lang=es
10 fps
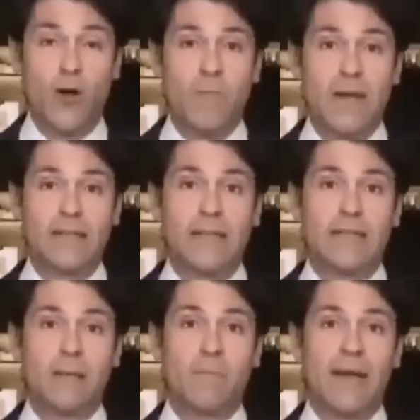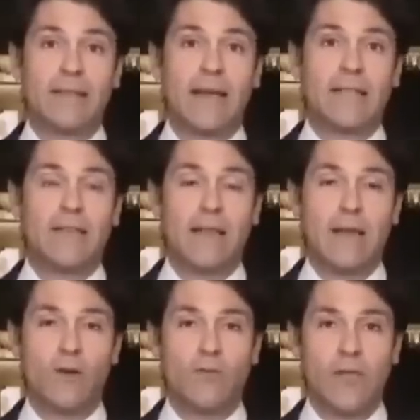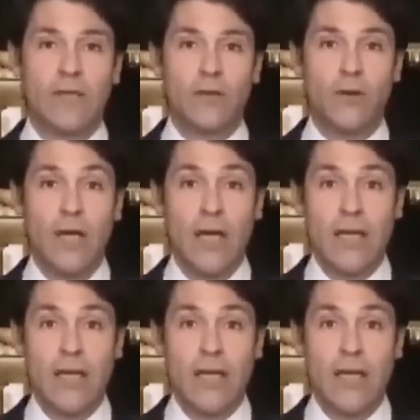a convertirse en parte activa del conflicto